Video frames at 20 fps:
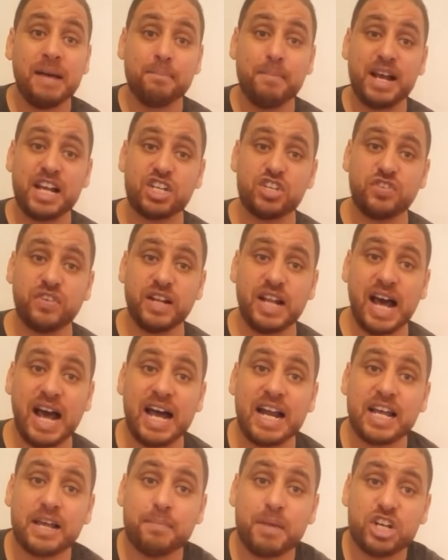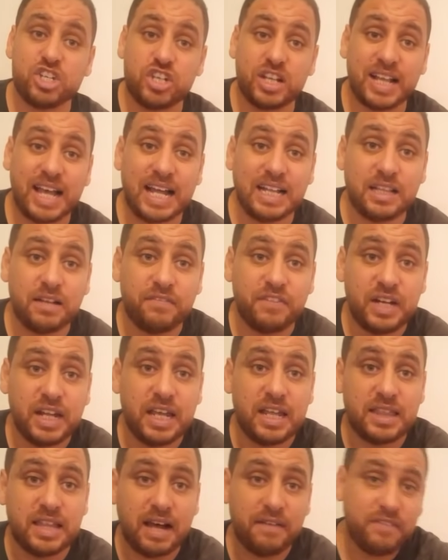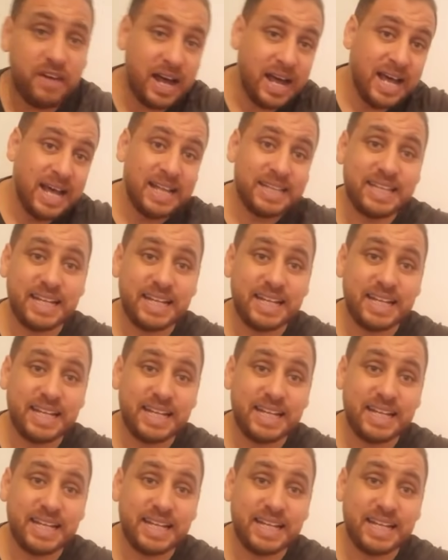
ماكش في نهارك ماكش تقدم في الاضافه